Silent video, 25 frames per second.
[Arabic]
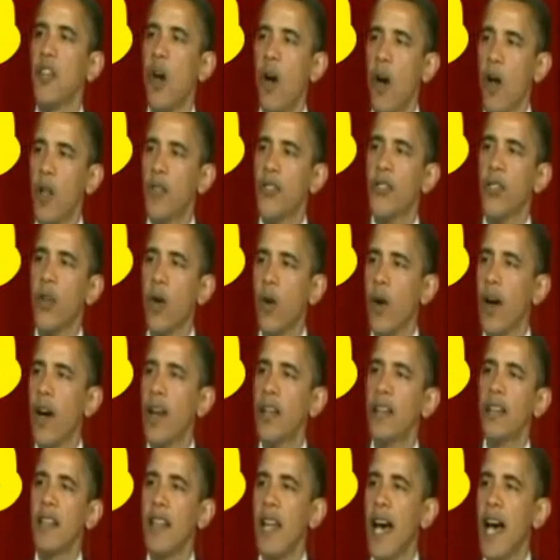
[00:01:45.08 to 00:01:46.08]
اني غاك
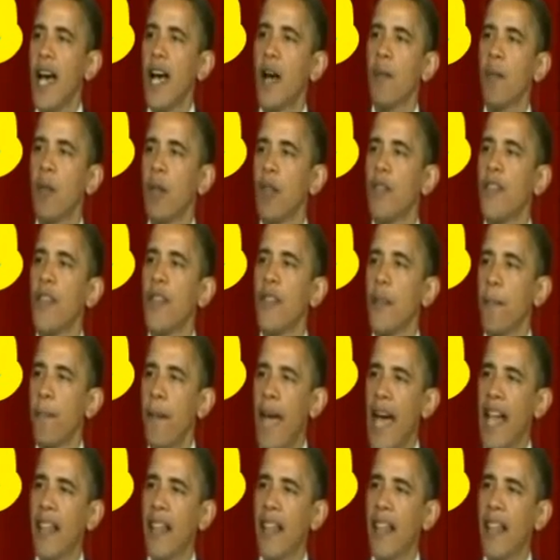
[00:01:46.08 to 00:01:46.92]
الشباب هايت الاجازه